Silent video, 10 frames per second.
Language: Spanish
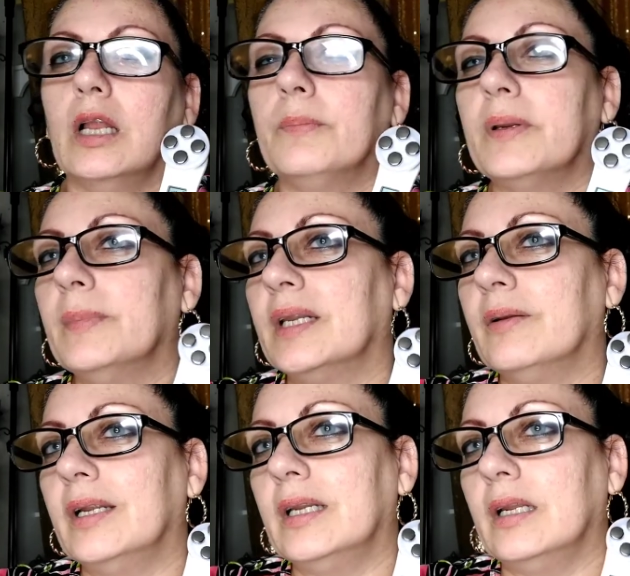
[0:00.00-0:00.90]
El primer
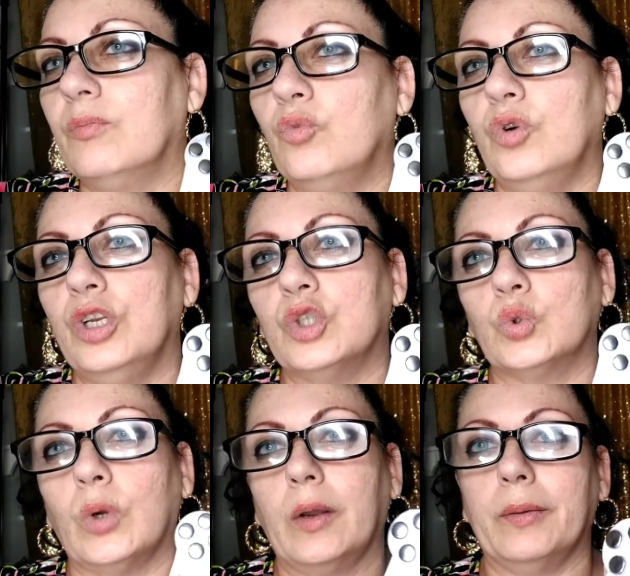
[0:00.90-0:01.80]
nivel es muy
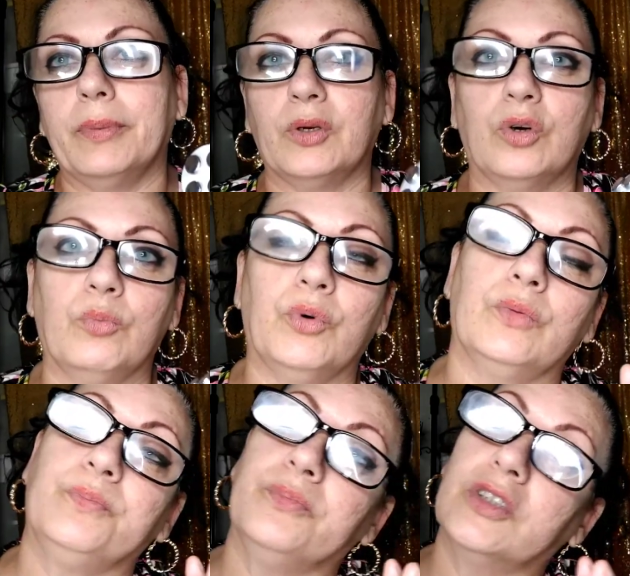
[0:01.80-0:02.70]
suave, pero
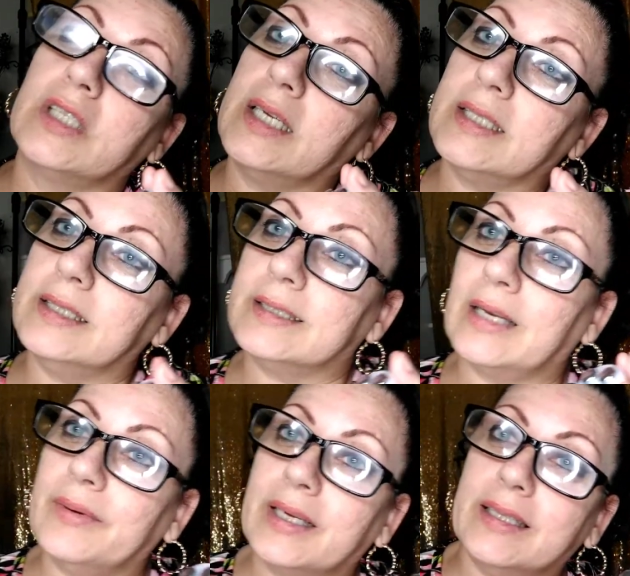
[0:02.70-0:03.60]
como ustedes
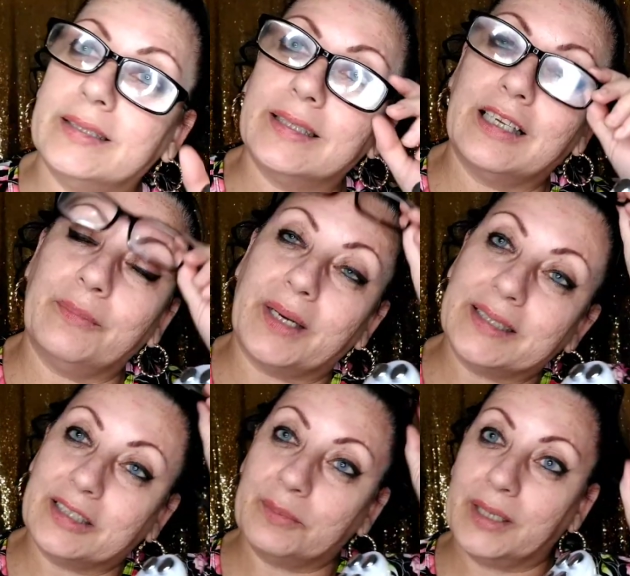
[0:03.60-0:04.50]
saben que dicen que
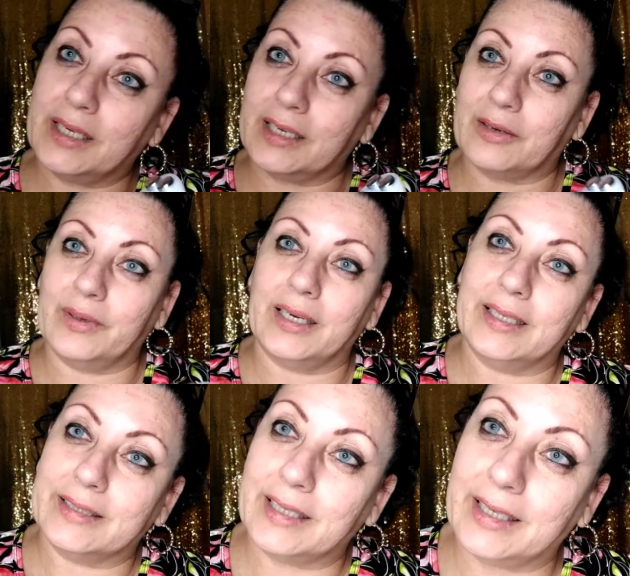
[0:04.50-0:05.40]
para ser bella hay que ver las
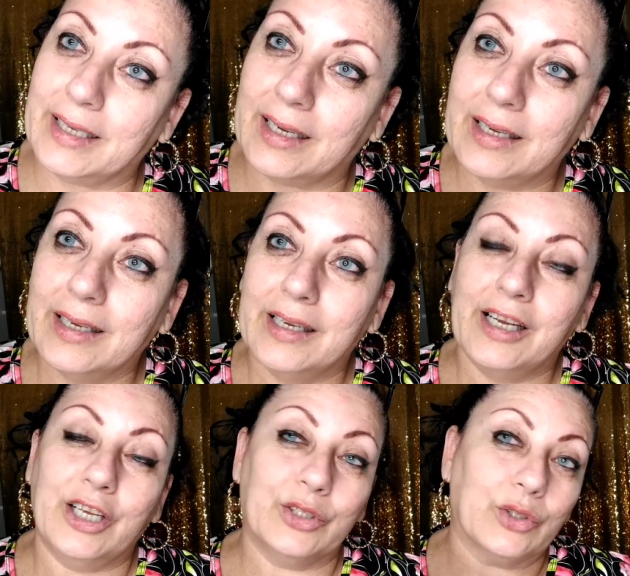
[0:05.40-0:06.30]
estrellas,
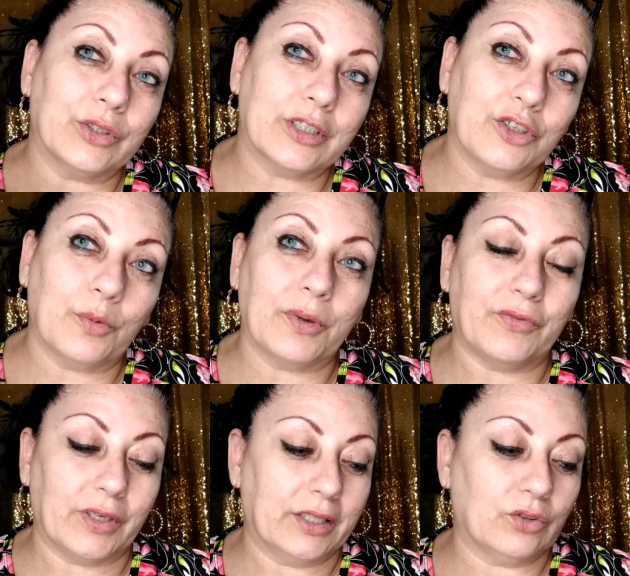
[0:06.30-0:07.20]
entonces yo
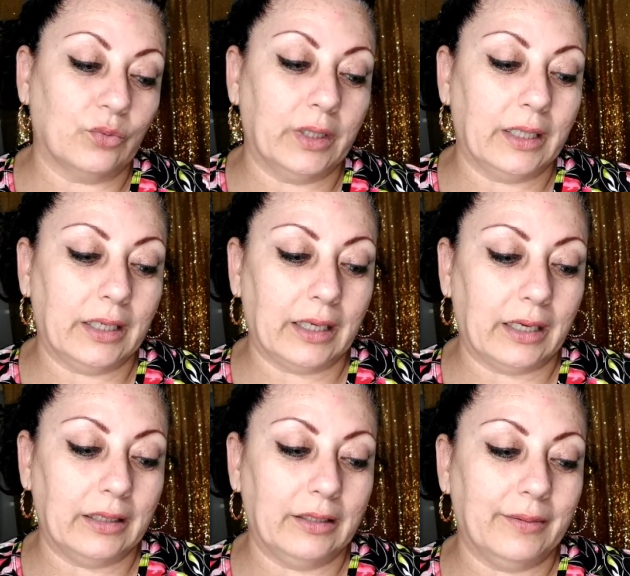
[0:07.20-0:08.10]
preferí subirle
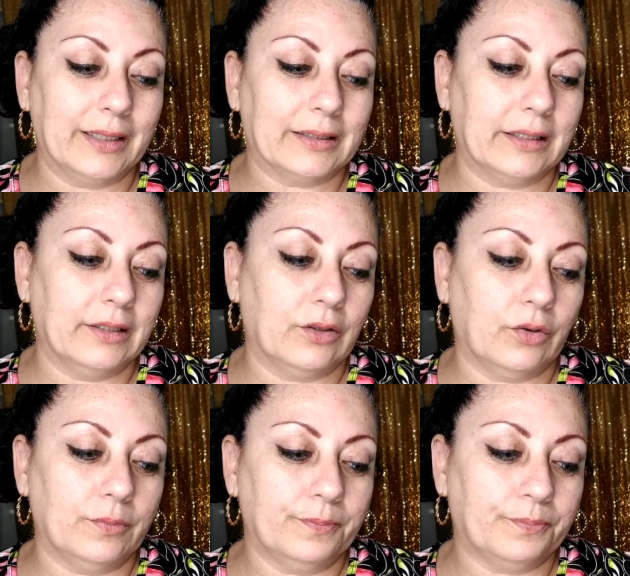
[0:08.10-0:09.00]
al nivel
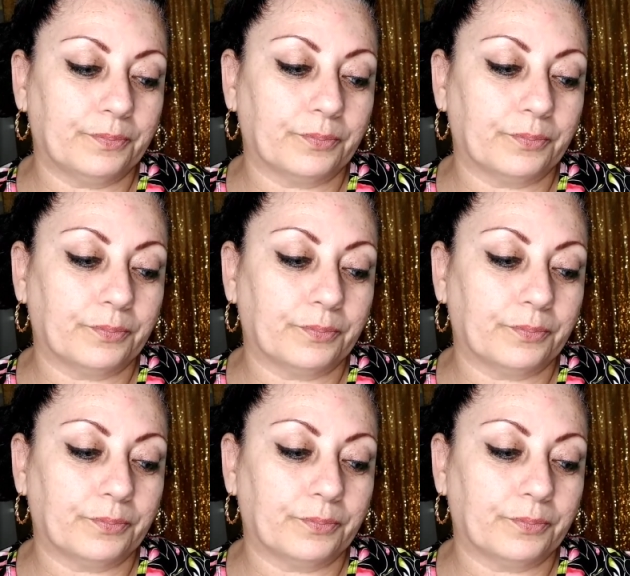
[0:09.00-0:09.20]
5.